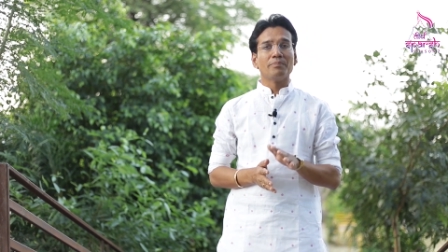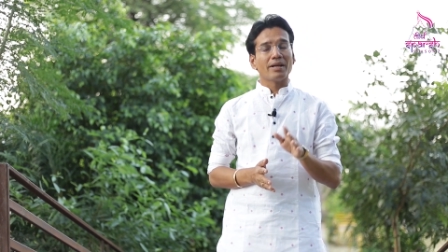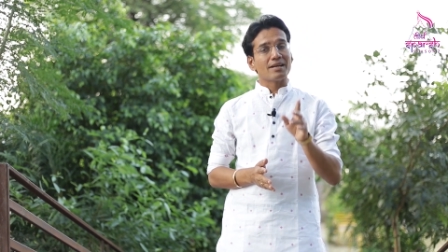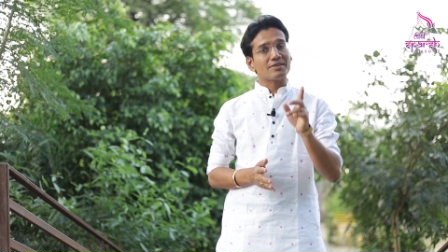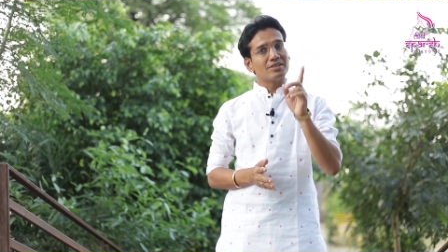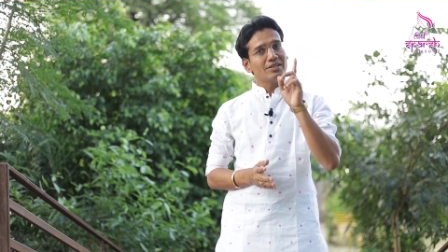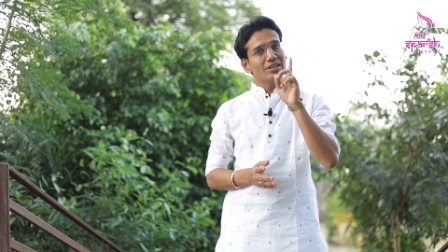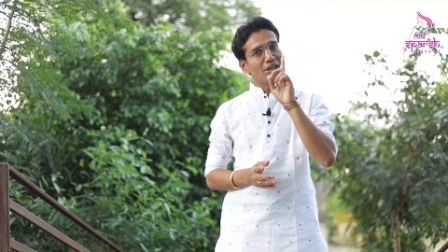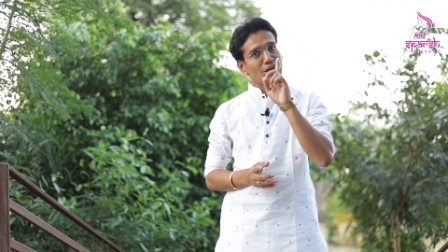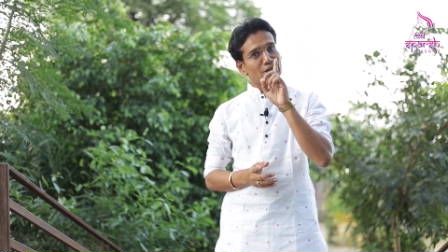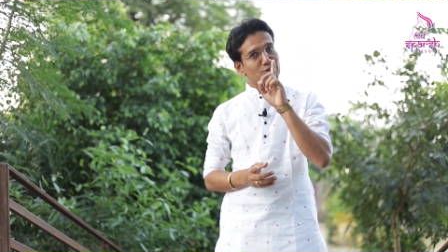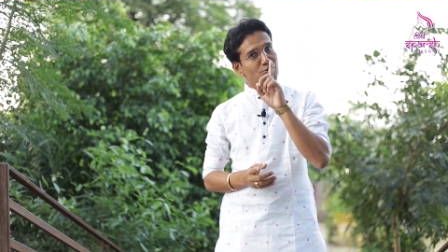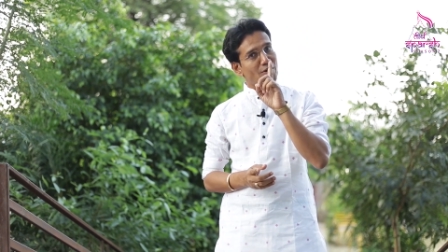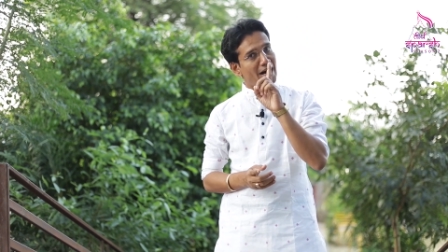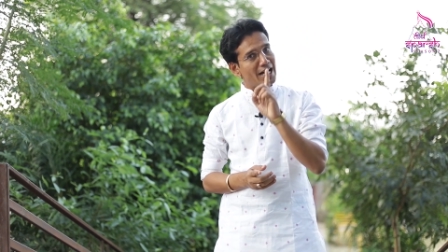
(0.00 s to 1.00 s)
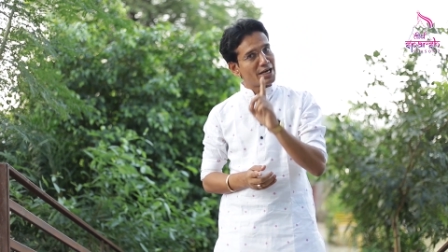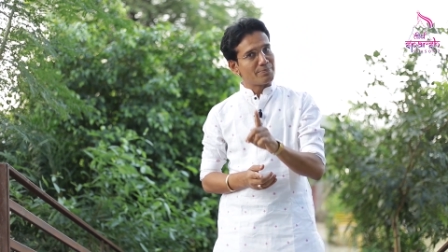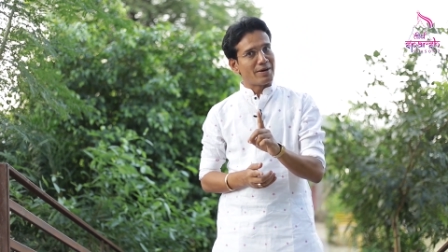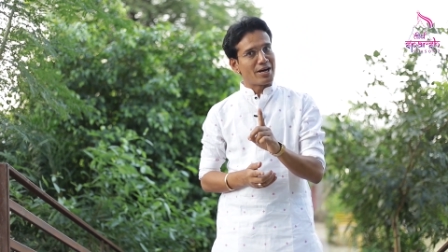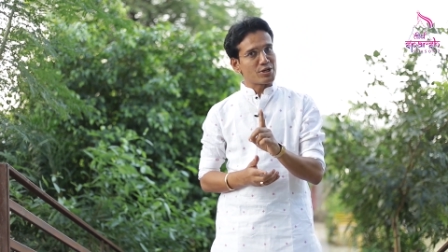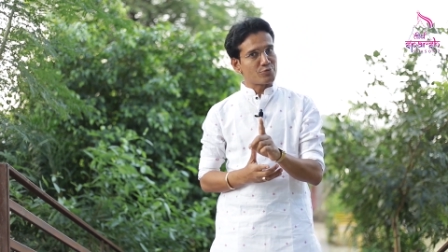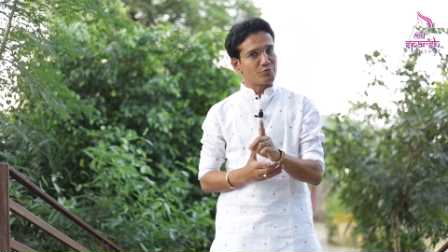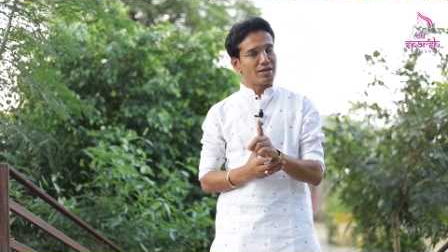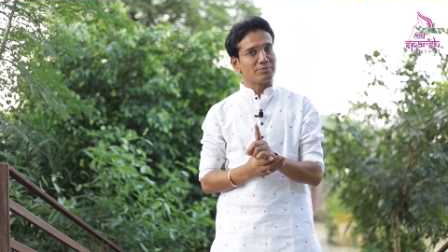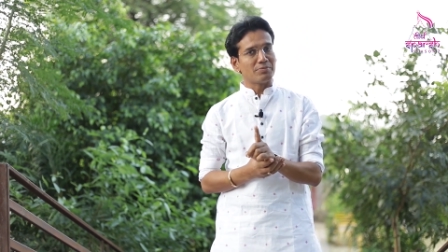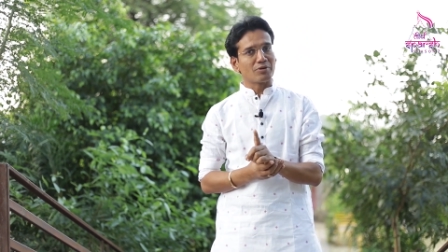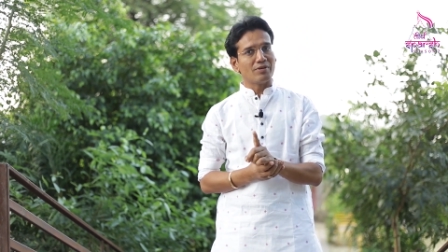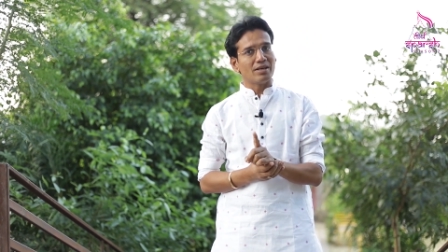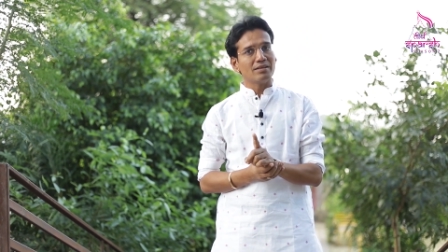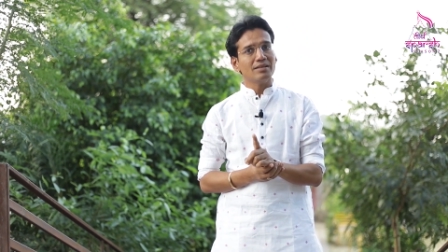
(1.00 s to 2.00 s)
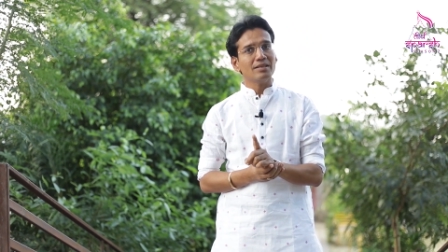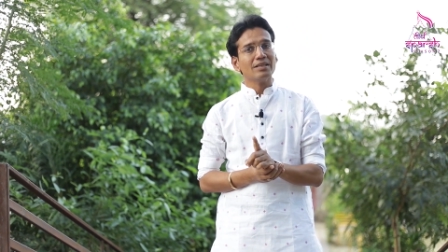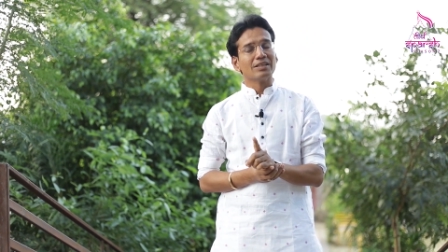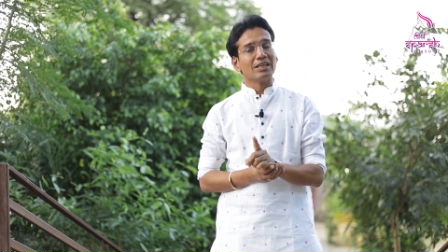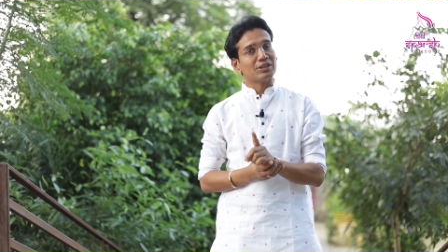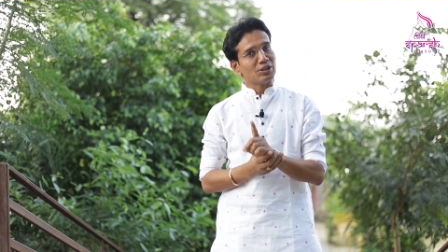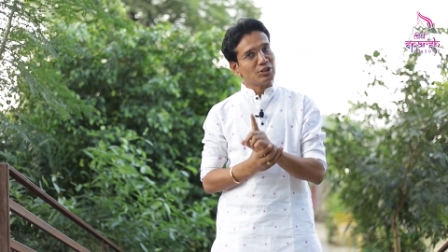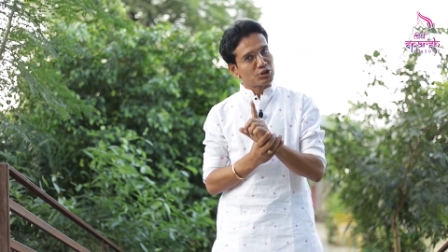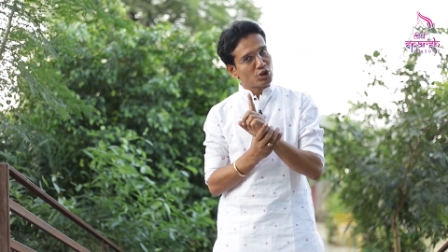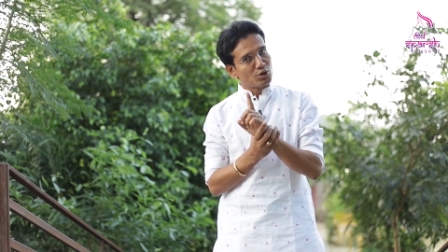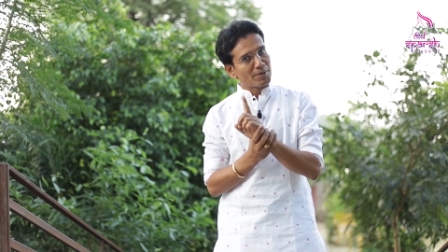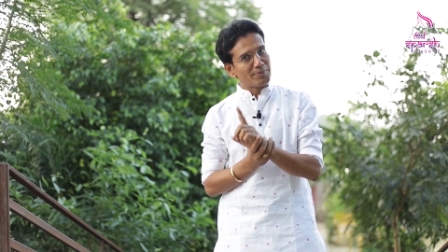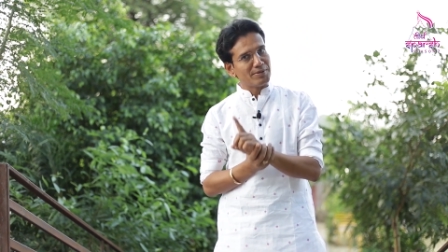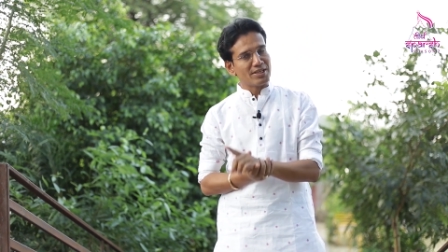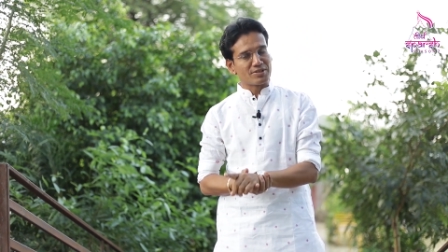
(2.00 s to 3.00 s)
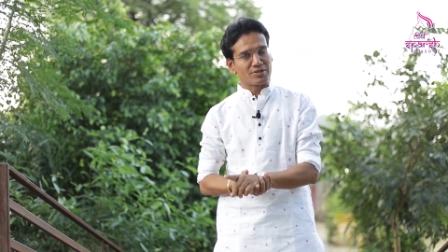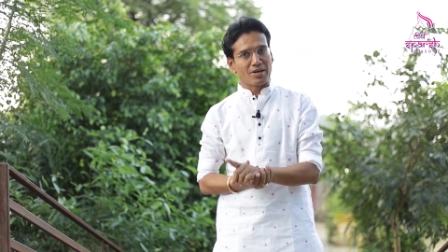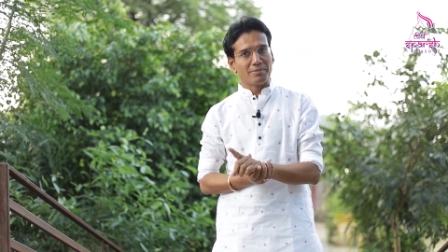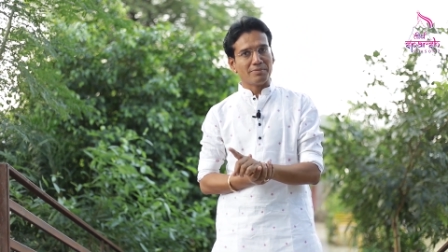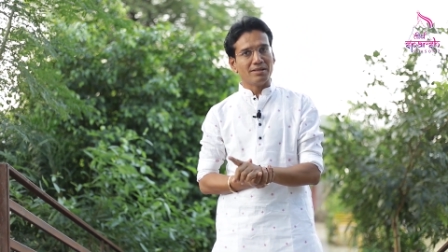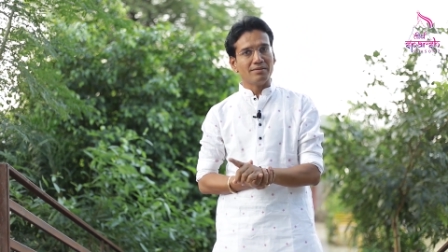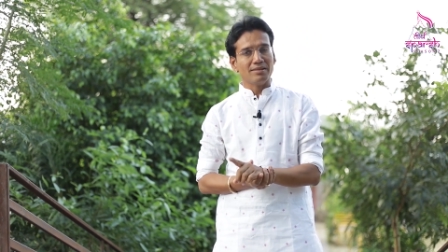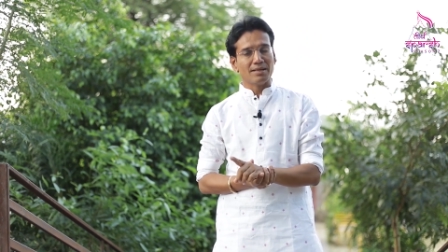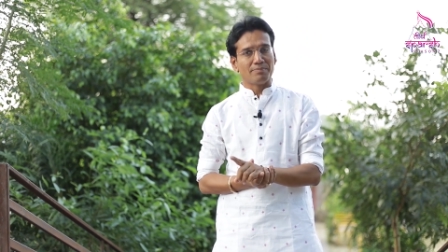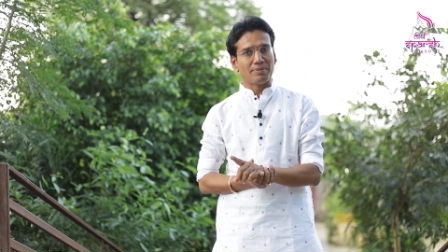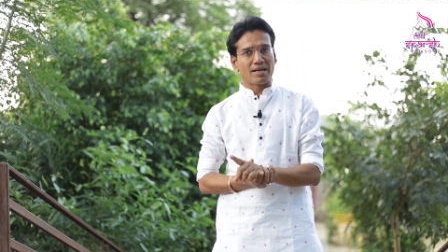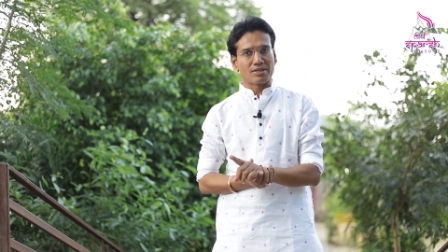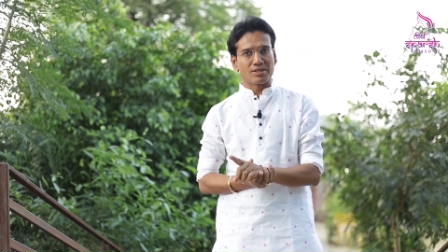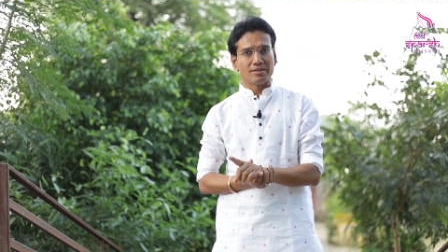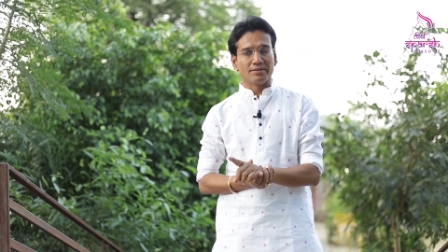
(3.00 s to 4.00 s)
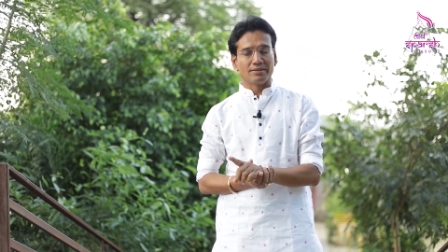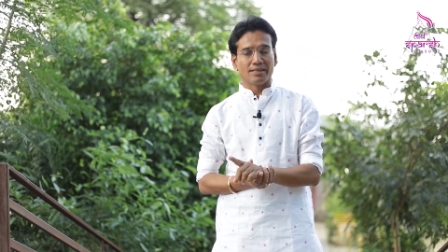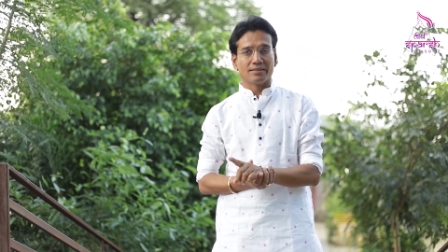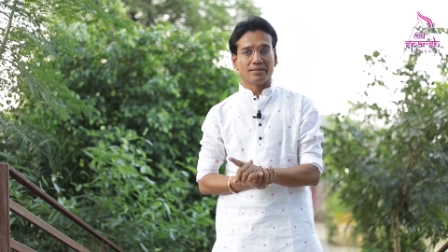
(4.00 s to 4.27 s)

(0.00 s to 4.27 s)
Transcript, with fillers: प्राचीन 108 पार्श्वनाथ भगवान के तीर्थों में भी ये शामिल ये प्राचीन